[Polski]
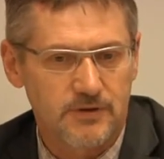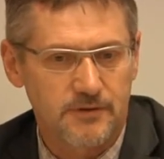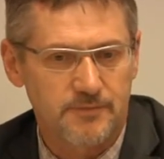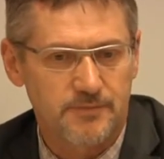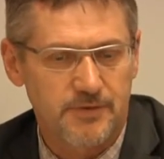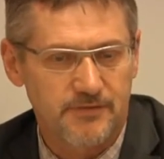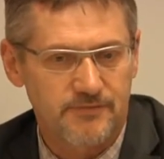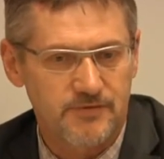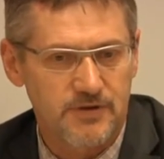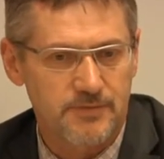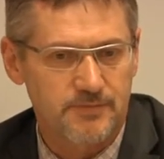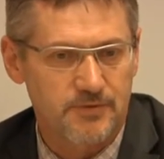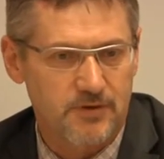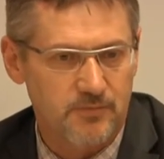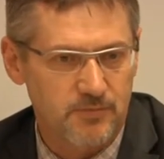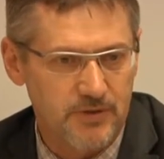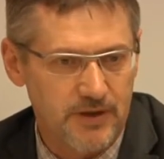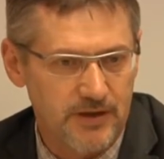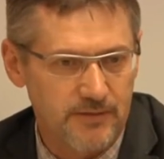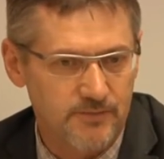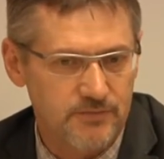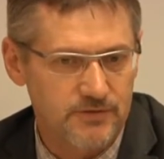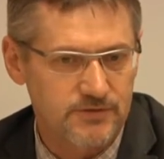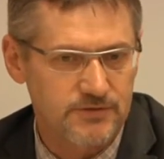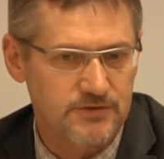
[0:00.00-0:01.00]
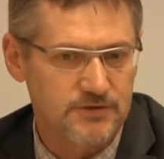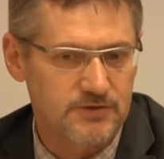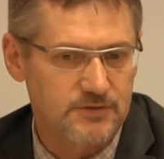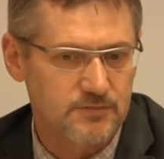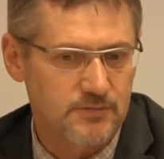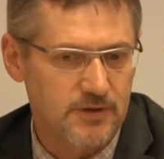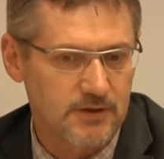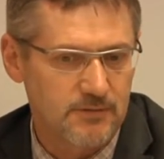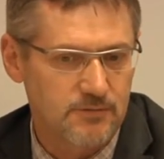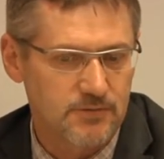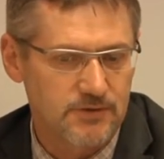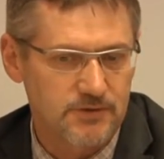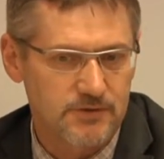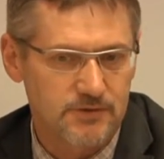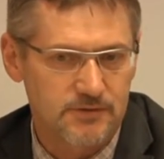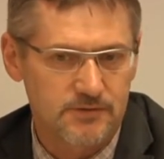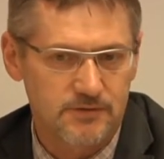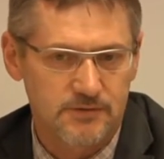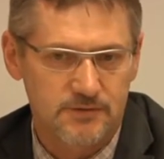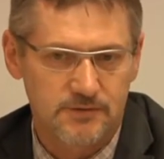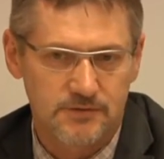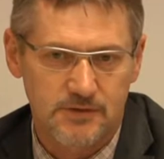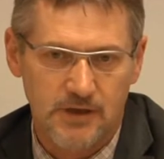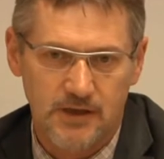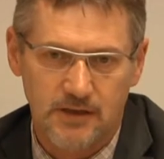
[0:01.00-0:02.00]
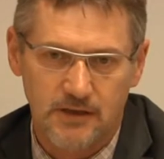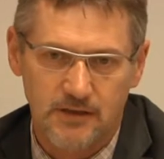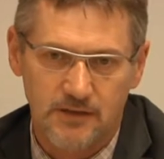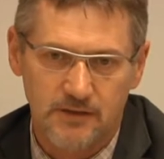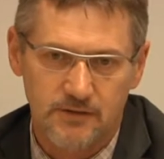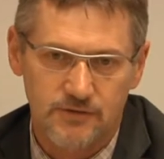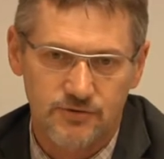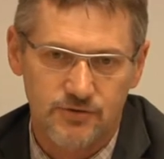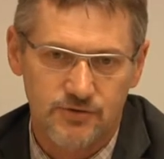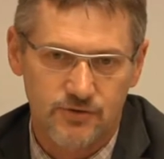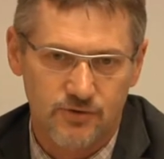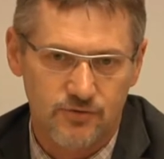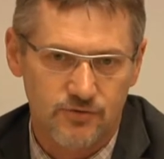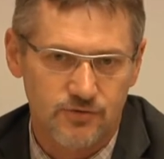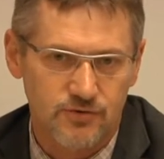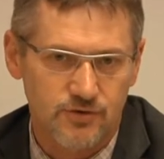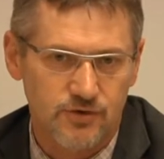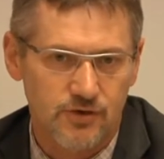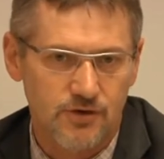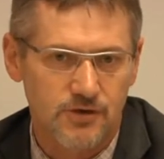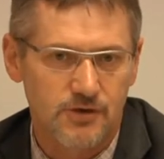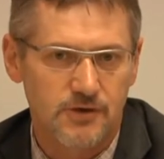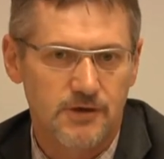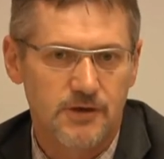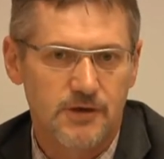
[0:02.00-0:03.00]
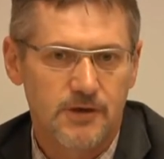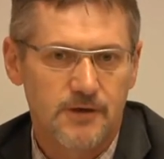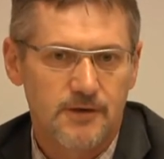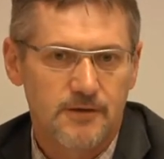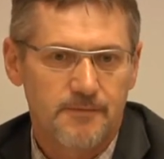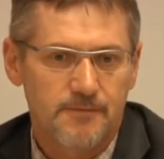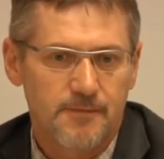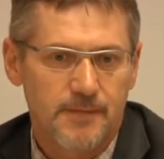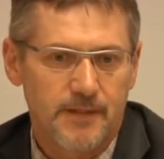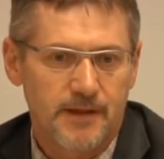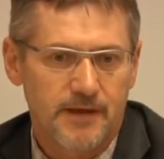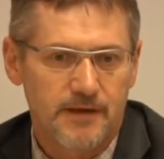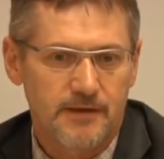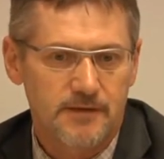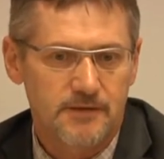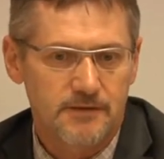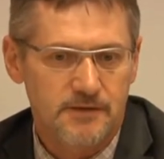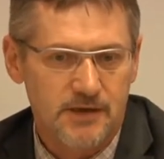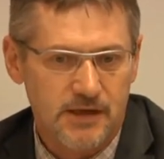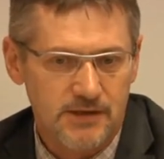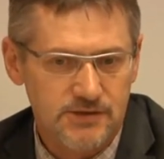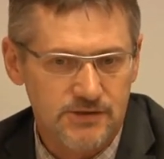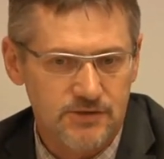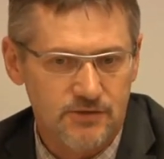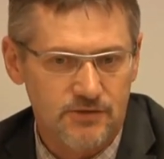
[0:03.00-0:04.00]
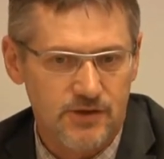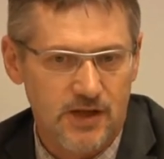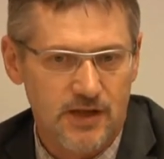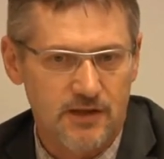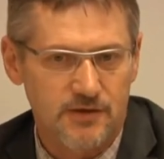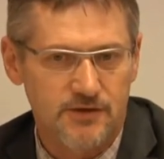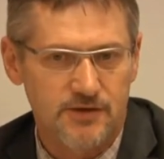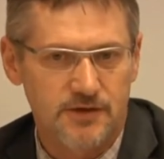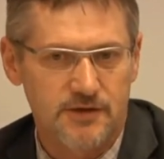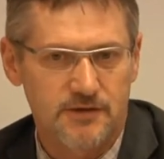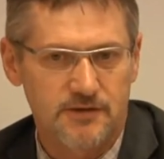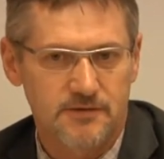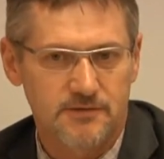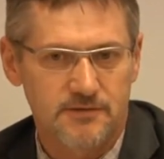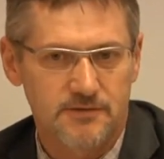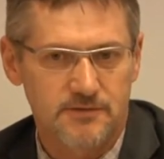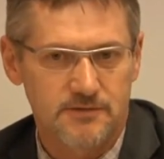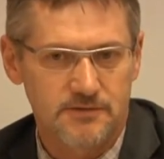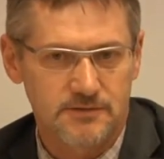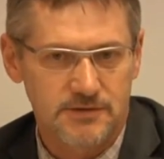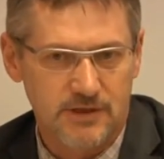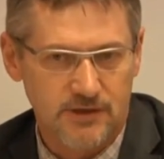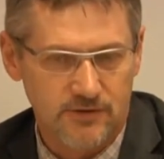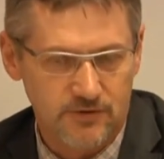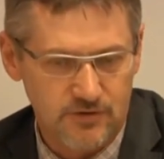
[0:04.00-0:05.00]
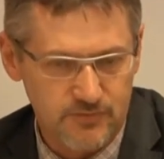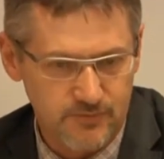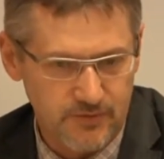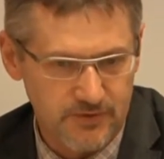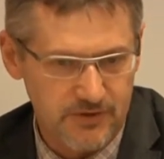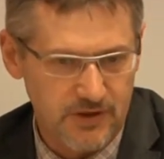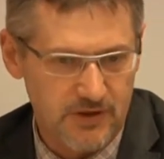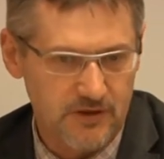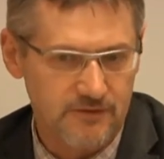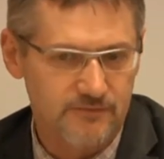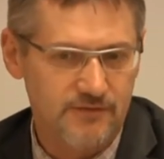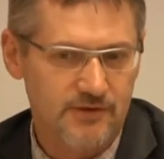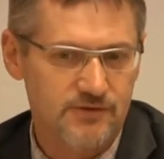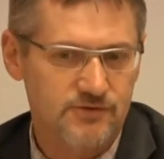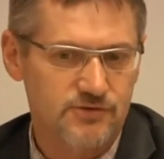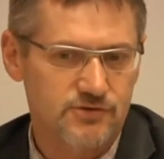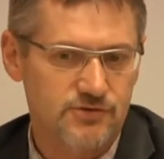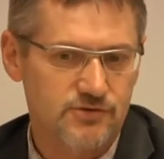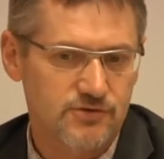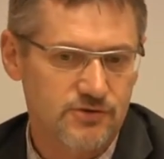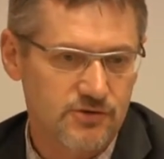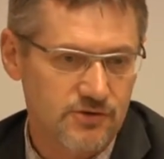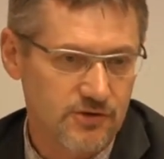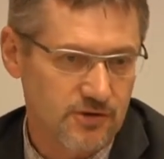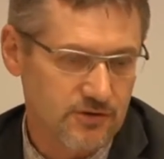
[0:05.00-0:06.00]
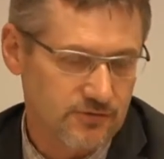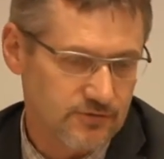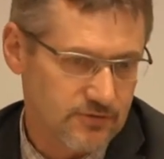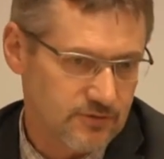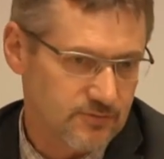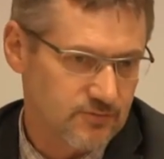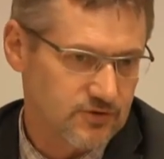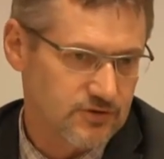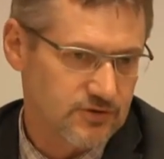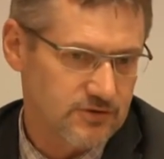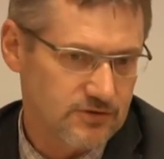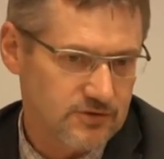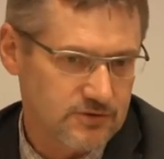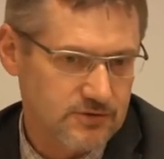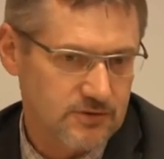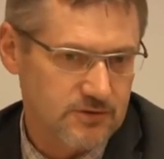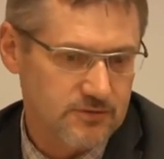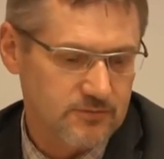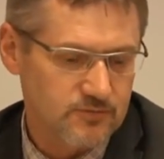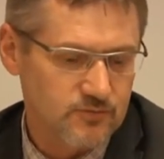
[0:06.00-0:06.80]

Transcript: pewne problemy z tym, aby te środki E, racjonalnie zagospodarować i o tym, że no,